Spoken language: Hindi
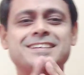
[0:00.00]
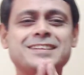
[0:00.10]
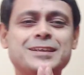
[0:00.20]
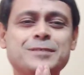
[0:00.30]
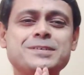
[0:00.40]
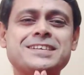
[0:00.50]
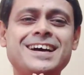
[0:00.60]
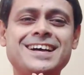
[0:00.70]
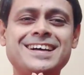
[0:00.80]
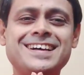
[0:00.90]

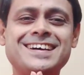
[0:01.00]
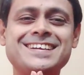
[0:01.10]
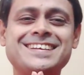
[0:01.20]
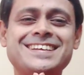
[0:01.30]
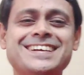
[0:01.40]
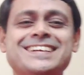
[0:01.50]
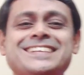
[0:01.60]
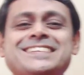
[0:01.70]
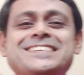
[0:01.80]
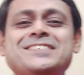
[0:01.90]
नमस्कार
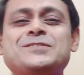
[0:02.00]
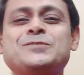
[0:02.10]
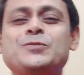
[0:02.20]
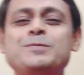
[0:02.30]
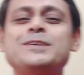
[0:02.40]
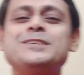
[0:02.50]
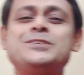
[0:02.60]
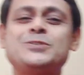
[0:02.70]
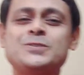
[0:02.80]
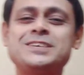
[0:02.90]
दिस इज ध्रुव
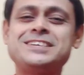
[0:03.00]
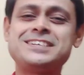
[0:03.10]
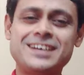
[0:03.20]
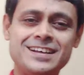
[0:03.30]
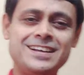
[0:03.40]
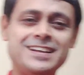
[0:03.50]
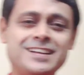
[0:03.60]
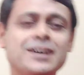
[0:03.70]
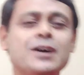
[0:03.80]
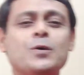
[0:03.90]
ज्योति शाह
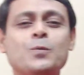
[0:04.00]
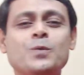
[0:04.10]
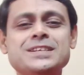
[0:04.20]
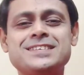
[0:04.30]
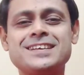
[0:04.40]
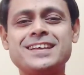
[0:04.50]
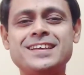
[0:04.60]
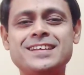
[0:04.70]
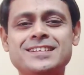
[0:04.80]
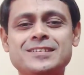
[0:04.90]
वंस
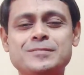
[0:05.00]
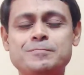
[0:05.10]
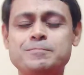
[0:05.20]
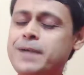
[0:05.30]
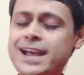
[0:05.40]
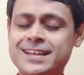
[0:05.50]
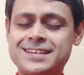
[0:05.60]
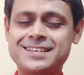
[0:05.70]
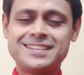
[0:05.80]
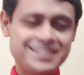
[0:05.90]
अगेन बैक
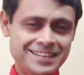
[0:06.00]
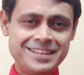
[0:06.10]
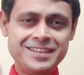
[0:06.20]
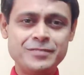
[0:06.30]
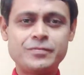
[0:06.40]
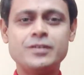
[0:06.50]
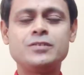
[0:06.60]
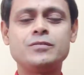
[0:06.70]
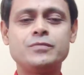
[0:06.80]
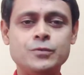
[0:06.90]
इन
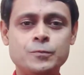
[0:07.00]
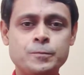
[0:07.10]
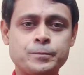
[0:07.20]
फ्रंट ऑफ यू